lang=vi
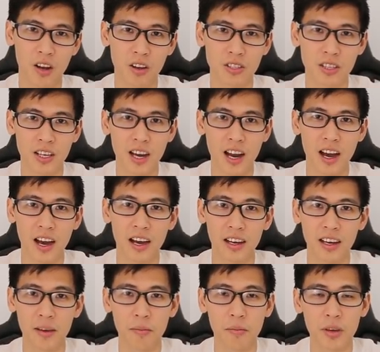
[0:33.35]
đó chính là
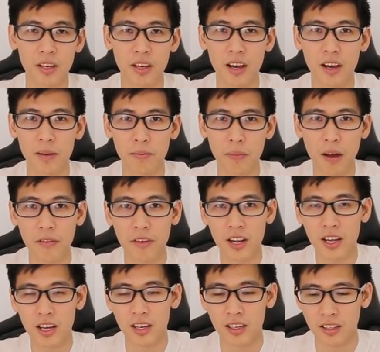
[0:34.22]
gaming uh,
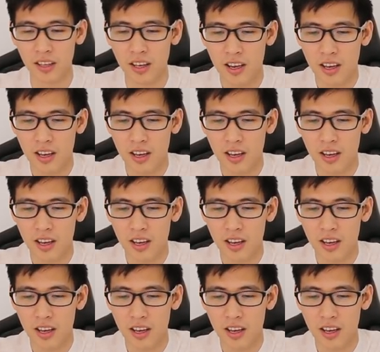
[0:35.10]
Pavilion.